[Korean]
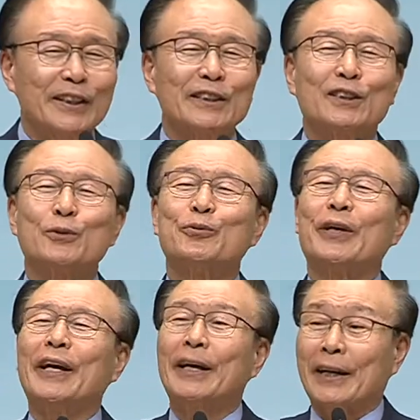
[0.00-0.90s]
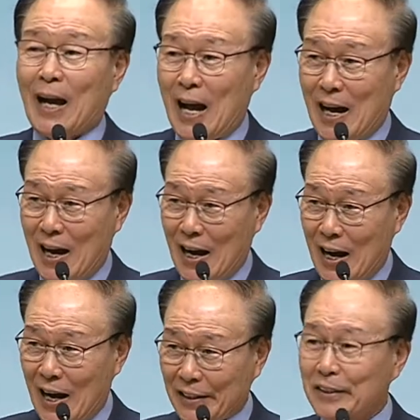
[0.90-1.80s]
천국에
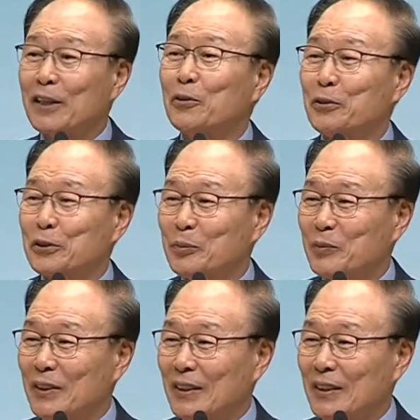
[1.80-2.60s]
가득한 곳입니다.